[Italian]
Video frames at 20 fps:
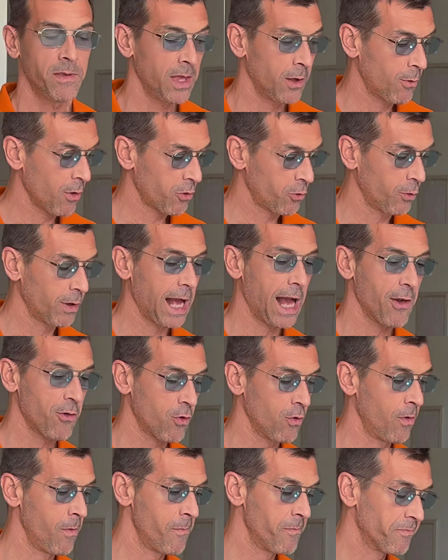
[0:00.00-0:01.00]
in questo
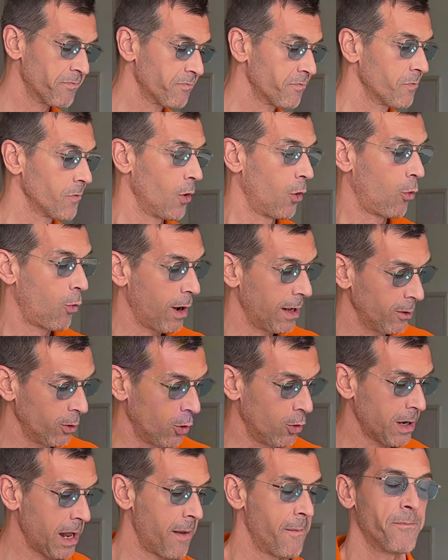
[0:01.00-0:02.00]
caso,
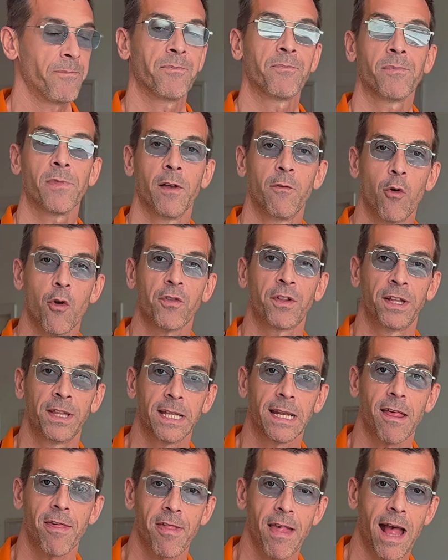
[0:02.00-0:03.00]
qualora foste
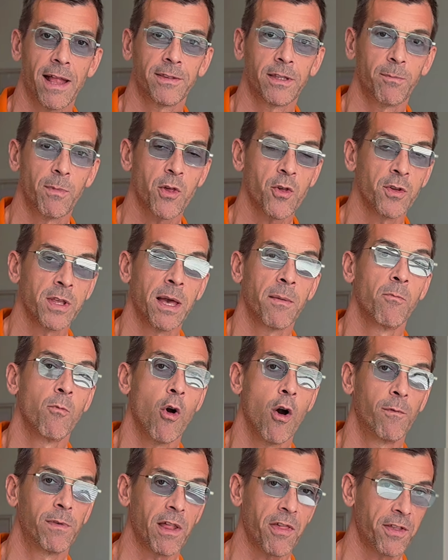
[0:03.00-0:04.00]
interessati, bisogna
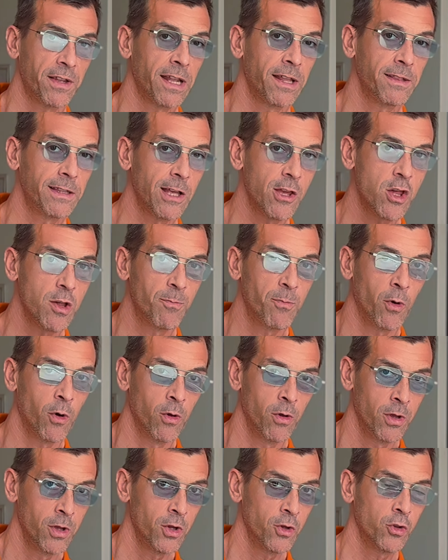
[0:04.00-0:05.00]
muoversi in anticipo,
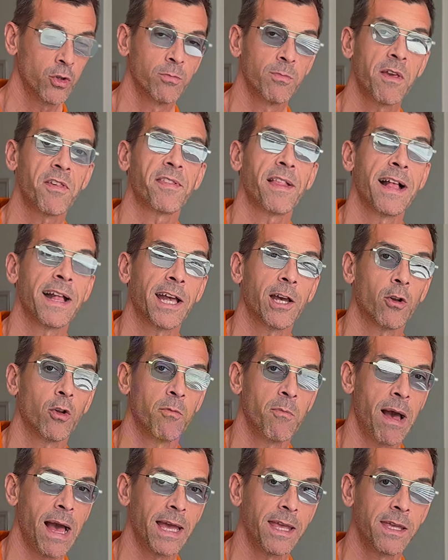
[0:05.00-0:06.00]
non mi stancherò
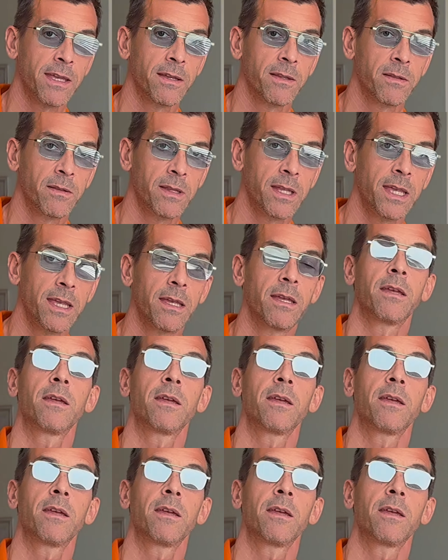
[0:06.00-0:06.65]
mai di